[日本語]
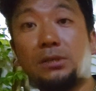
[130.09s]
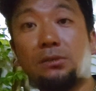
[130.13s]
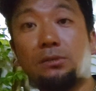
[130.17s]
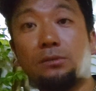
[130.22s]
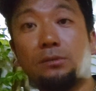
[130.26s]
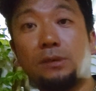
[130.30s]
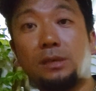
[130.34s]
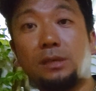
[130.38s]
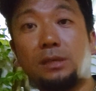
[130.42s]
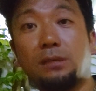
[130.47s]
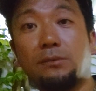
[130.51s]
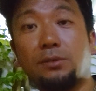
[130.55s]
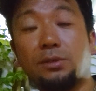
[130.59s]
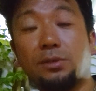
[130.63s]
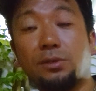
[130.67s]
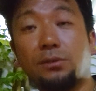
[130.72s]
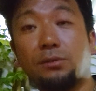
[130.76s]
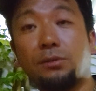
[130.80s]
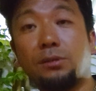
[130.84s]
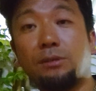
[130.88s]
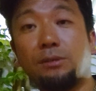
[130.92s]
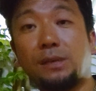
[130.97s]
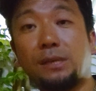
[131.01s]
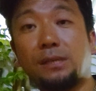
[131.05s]
中央アジアも
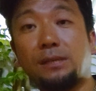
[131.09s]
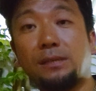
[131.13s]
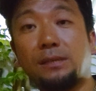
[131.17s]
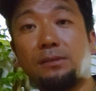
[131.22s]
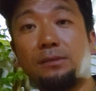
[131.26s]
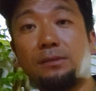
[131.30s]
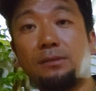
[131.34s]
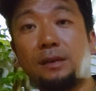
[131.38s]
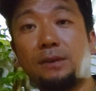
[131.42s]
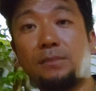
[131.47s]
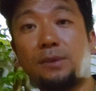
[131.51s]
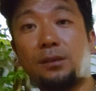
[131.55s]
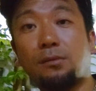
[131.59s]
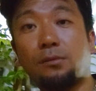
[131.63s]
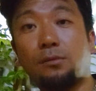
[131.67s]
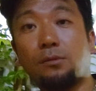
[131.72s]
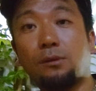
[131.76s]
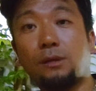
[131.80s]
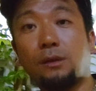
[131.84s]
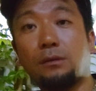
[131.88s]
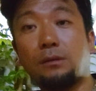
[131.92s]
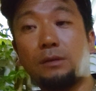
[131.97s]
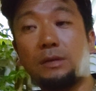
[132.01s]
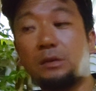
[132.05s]
周遊します、中南米
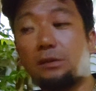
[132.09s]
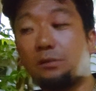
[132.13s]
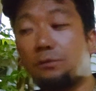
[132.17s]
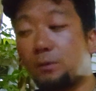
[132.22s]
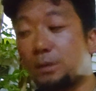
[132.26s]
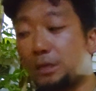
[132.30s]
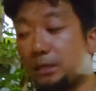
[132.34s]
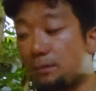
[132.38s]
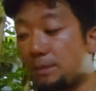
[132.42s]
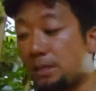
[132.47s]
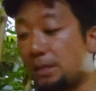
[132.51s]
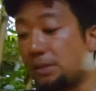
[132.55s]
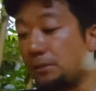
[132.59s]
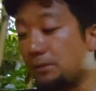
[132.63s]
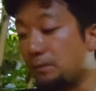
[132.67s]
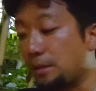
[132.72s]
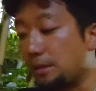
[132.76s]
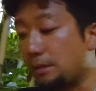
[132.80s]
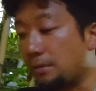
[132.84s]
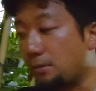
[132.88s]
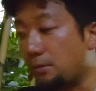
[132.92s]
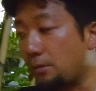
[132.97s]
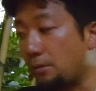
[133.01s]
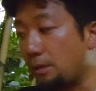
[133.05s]
残った国々も行きます
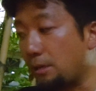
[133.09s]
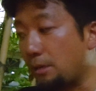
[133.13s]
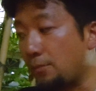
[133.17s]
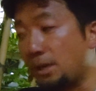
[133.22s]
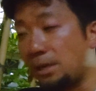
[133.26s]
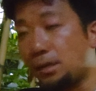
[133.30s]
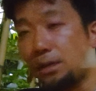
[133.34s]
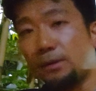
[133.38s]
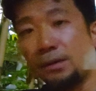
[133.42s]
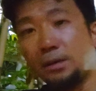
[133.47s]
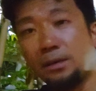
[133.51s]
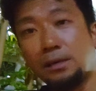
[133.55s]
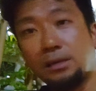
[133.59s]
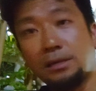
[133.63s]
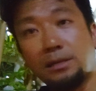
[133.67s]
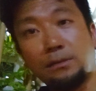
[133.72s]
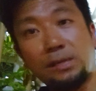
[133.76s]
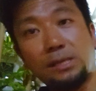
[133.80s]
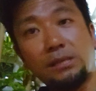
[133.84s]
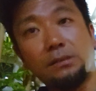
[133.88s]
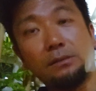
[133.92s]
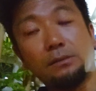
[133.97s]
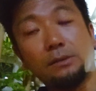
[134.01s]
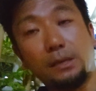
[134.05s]
ので、これからまだまだ行
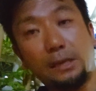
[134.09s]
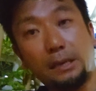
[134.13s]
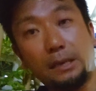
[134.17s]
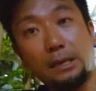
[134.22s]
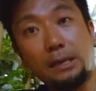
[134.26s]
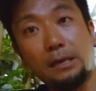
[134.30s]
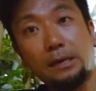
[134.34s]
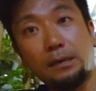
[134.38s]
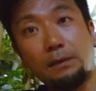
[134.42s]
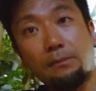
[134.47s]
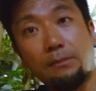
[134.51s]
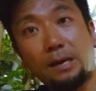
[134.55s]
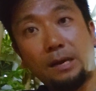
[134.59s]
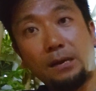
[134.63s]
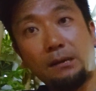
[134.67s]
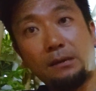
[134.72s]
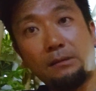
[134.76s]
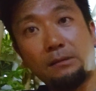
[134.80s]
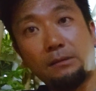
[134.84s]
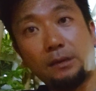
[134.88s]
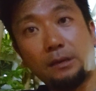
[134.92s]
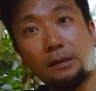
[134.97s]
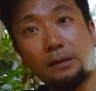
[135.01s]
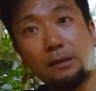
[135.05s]
きますのでね、
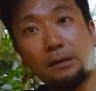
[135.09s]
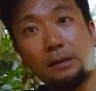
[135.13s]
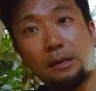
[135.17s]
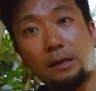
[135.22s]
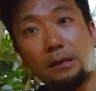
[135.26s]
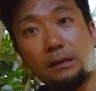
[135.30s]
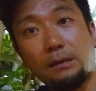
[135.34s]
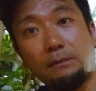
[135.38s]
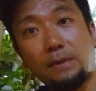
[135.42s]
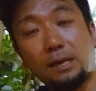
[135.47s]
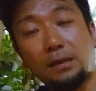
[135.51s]
いろんな方、そ